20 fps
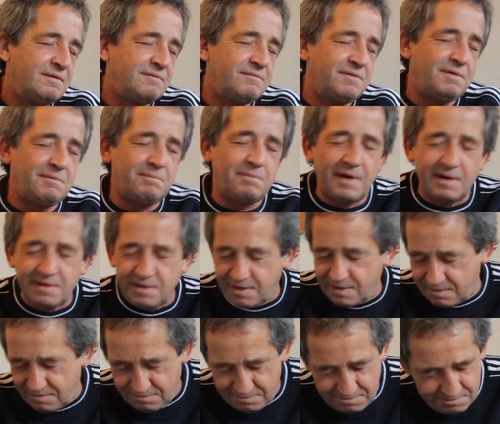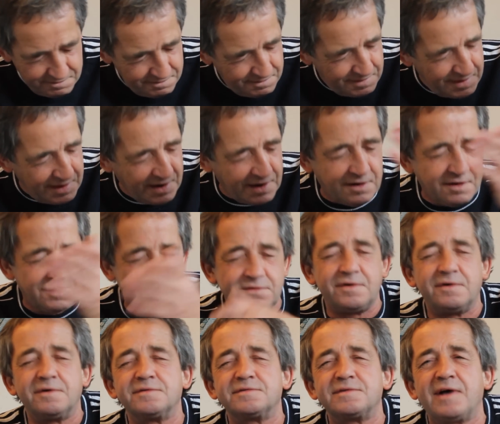Mówi panie, nie
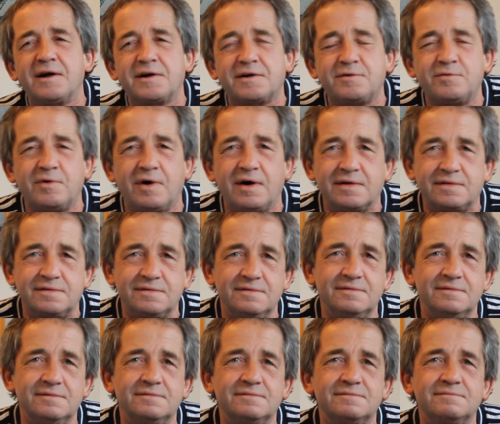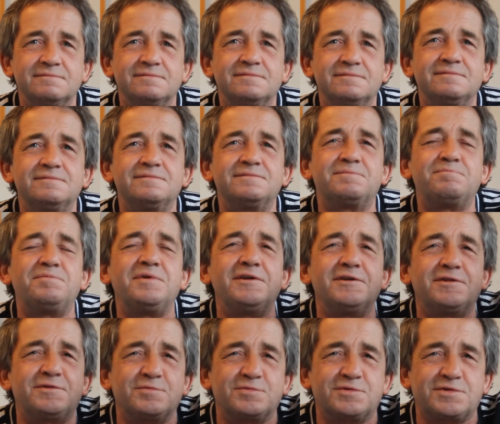chodzi o zakład
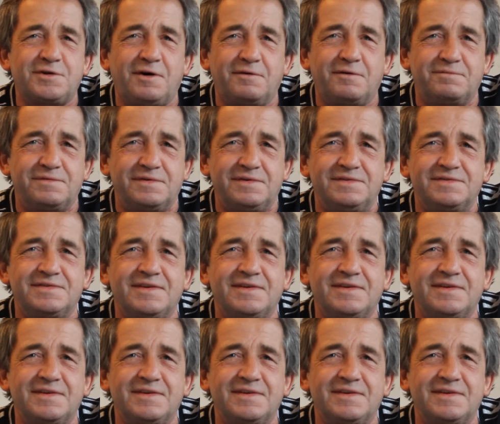spirytusowy.